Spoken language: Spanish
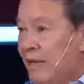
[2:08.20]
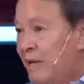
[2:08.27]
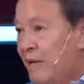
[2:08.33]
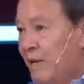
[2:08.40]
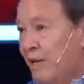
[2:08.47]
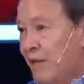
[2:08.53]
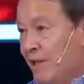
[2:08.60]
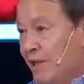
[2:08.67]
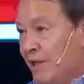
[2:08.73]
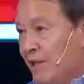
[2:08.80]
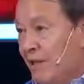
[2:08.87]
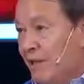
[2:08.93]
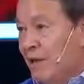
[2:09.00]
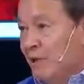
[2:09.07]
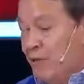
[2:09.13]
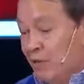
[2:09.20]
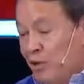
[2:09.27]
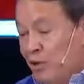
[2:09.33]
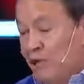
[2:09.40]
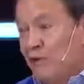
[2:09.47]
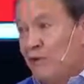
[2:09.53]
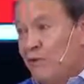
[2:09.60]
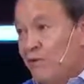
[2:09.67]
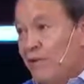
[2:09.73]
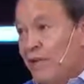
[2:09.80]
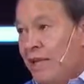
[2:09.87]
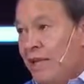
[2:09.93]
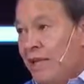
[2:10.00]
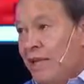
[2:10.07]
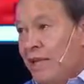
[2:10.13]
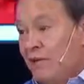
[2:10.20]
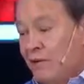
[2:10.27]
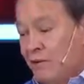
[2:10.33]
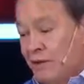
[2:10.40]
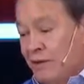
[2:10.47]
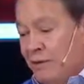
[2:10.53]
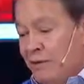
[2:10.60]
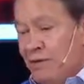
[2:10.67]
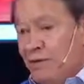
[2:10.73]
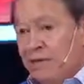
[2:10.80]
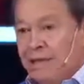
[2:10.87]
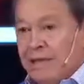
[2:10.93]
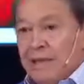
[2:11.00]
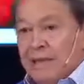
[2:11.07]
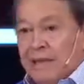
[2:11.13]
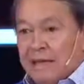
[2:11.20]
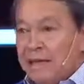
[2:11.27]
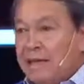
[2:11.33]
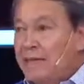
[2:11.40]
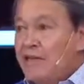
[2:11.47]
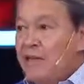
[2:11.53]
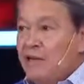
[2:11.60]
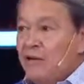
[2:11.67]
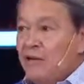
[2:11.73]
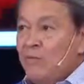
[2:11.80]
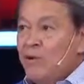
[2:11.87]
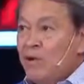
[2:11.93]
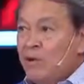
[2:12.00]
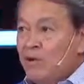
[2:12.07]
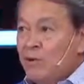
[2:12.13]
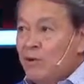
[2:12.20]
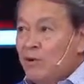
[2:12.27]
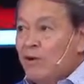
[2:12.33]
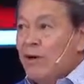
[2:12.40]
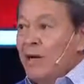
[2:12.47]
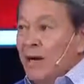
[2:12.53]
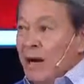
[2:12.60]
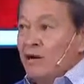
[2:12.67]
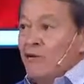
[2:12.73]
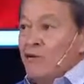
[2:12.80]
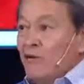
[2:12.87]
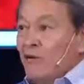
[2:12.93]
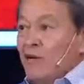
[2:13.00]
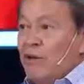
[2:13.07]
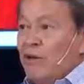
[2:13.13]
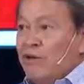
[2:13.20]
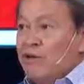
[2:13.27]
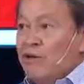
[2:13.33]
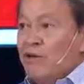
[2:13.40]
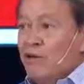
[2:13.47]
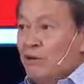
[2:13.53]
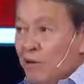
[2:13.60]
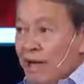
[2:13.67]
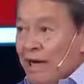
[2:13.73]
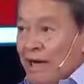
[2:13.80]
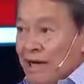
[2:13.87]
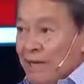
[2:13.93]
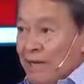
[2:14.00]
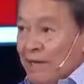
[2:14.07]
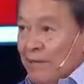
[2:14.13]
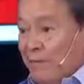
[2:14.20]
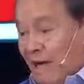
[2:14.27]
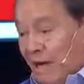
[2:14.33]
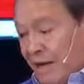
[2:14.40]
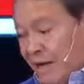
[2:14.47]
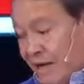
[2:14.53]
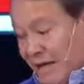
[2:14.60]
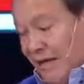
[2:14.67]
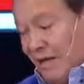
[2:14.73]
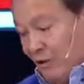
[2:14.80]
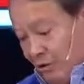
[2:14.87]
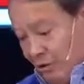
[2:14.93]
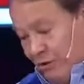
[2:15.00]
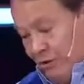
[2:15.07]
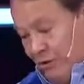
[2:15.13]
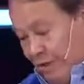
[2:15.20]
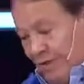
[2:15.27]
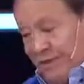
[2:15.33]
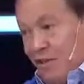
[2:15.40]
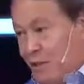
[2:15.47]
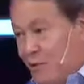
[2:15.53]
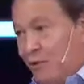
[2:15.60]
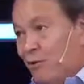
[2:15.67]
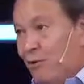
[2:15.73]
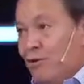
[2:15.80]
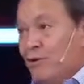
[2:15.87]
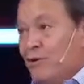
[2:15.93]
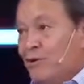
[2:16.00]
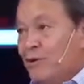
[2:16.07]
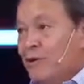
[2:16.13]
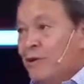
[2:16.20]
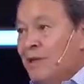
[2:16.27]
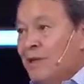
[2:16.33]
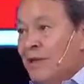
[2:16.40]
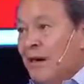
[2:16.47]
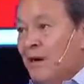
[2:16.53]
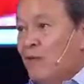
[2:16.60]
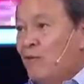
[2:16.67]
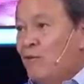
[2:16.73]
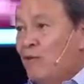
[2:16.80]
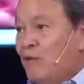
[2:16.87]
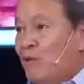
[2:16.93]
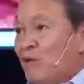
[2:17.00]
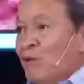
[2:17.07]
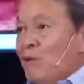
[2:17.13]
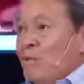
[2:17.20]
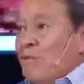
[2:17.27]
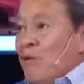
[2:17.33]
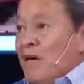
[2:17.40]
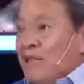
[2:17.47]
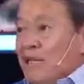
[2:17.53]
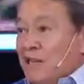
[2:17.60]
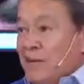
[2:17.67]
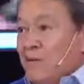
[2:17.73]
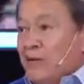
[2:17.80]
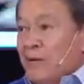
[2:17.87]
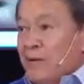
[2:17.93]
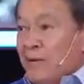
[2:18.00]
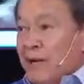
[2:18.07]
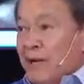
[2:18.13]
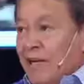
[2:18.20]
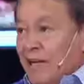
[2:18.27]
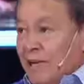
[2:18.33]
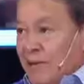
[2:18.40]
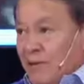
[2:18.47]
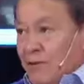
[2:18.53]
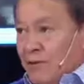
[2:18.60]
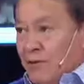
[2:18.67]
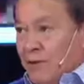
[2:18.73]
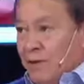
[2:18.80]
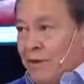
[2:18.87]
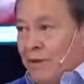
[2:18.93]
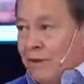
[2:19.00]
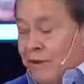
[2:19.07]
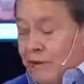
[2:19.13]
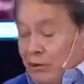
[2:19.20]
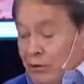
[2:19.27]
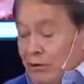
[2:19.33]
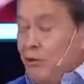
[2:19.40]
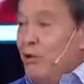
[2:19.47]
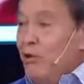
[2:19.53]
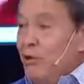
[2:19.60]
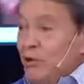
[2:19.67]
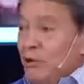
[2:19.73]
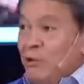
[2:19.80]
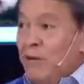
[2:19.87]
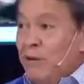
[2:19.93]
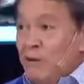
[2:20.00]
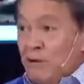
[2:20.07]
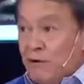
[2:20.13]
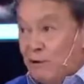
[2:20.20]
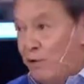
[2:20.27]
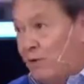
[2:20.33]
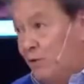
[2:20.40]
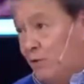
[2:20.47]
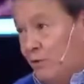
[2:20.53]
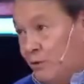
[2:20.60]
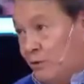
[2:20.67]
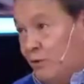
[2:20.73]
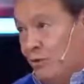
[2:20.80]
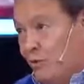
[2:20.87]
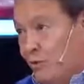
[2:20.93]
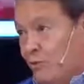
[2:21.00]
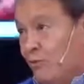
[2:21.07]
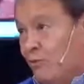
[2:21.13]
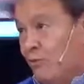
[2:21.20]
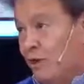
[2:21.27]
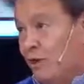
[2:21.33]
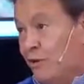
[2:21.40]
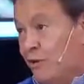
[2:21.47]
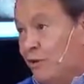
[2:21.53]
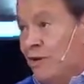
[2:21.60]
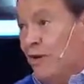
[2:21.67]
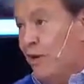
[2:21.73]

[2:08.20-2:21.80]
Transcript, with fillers: diariamente. Porque eso es un indicador importante. En la crisis del 2001, a los comedores escolares venían casi todos los alumnos más sus hermanitos. Eso hoy no vemos nosotros, por lo menos